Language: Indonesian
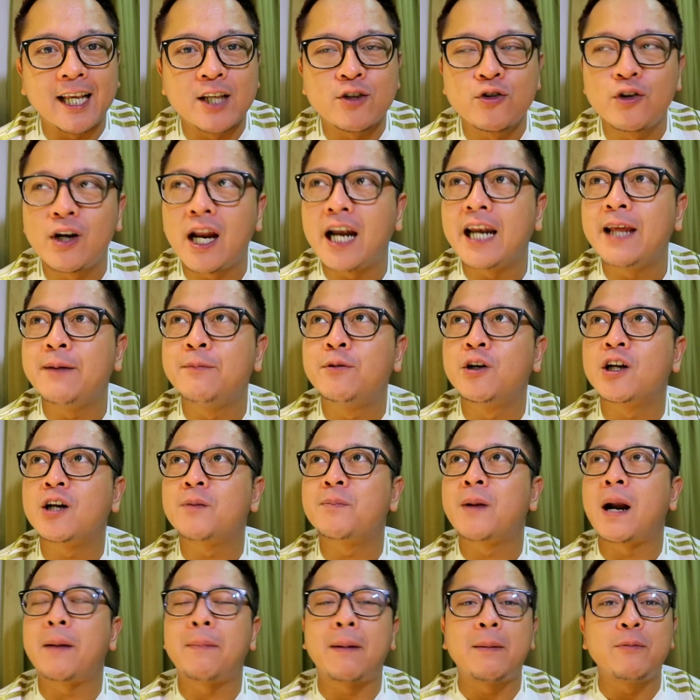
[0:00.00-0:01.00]
Sudah
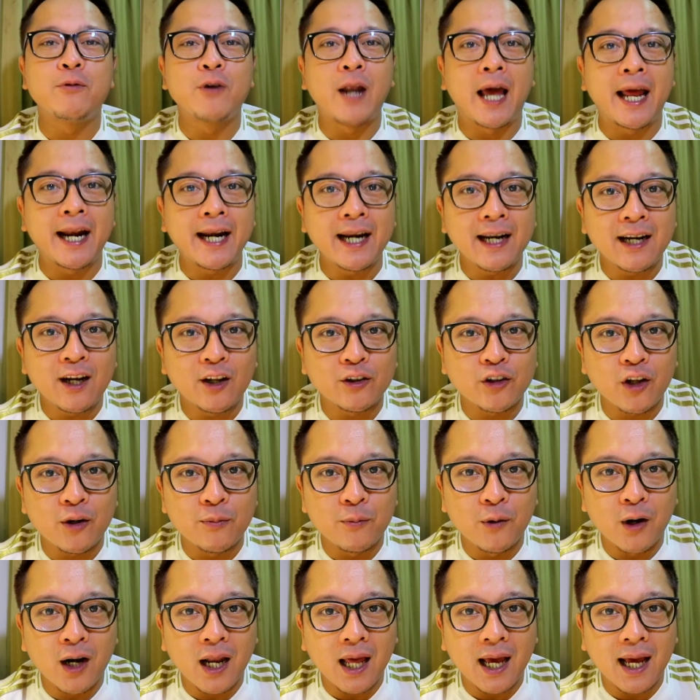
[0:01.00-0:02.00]
libur berapa bulan
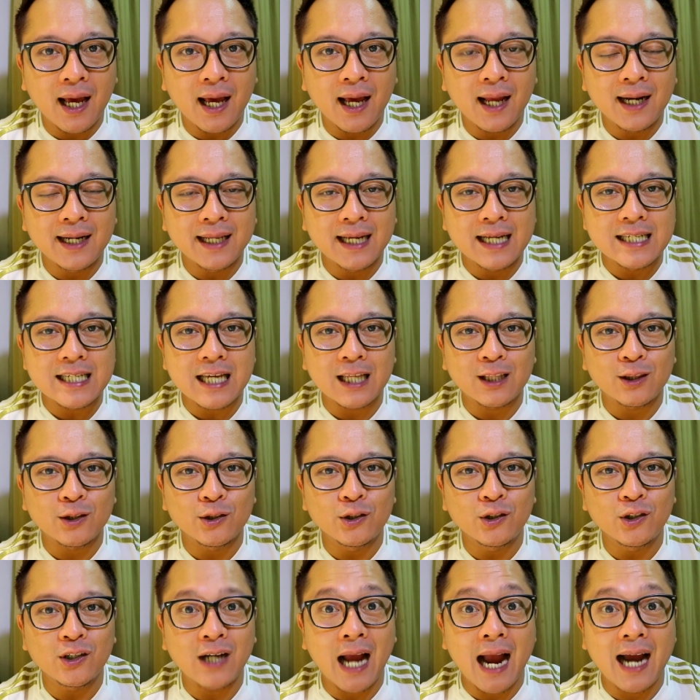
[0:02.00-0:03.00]
nonton bola Liga 1?
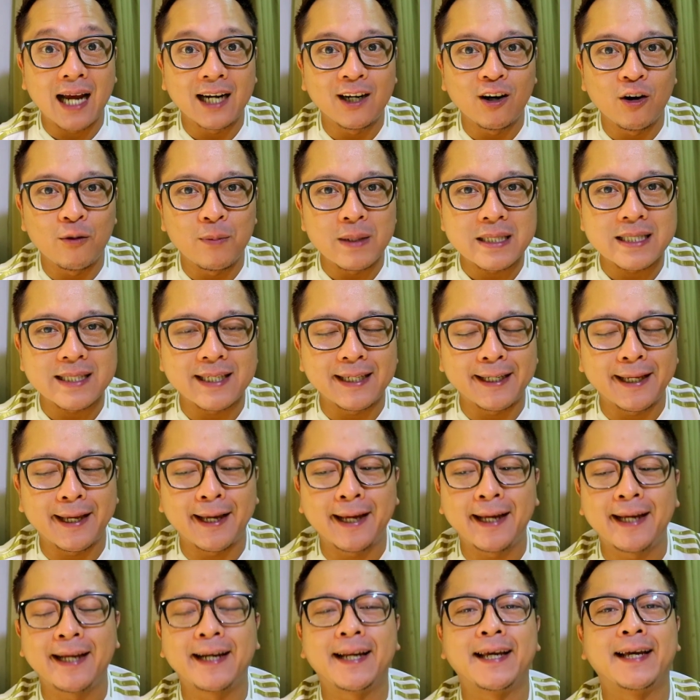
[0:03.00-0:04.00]
Kangen dong
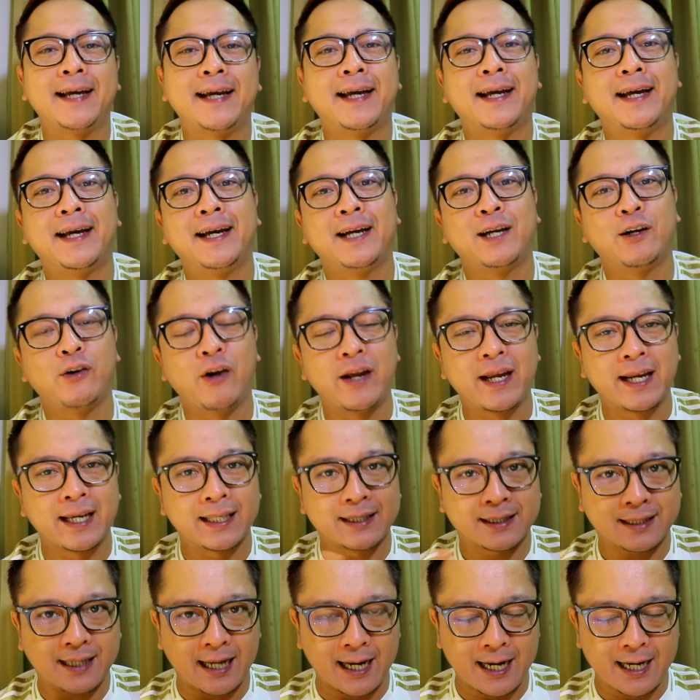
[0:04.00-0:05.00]
pastinya. Nah, gue
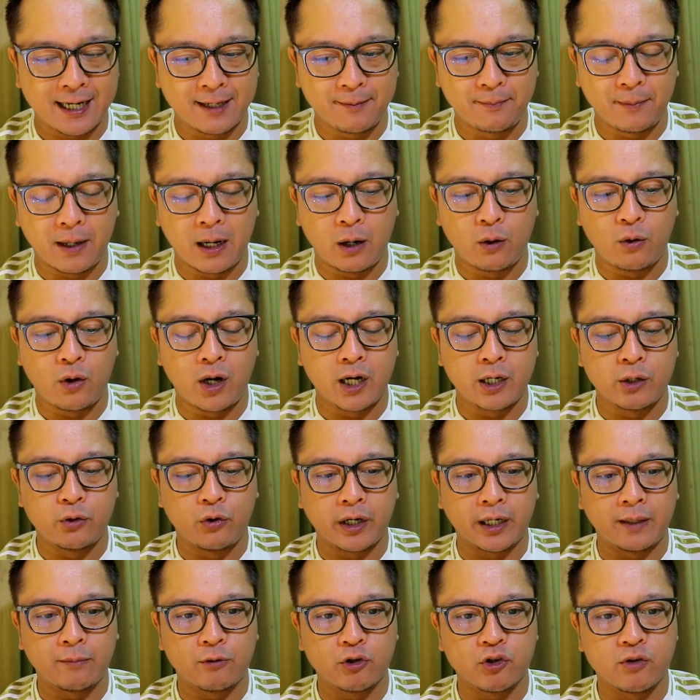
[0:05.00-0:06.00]
ingatkan bahwa
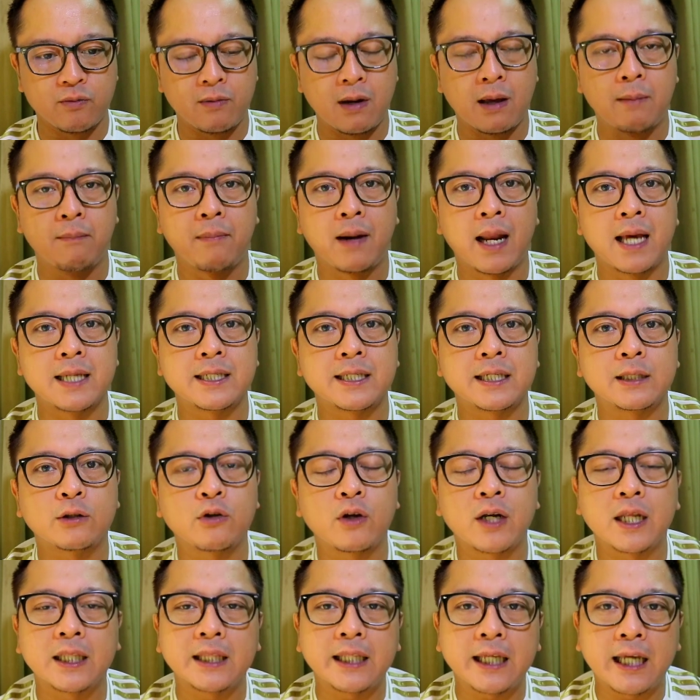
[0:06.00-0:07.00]
2019
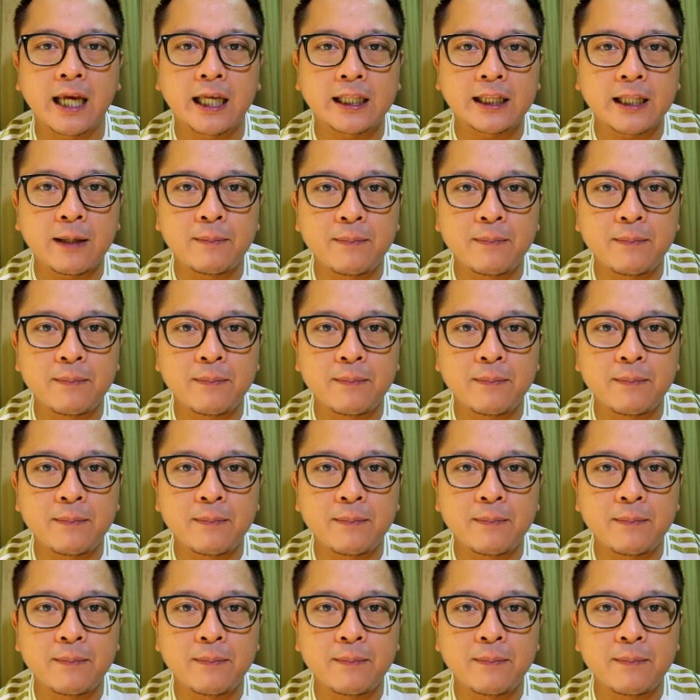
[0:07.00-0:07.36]
itu ada tiga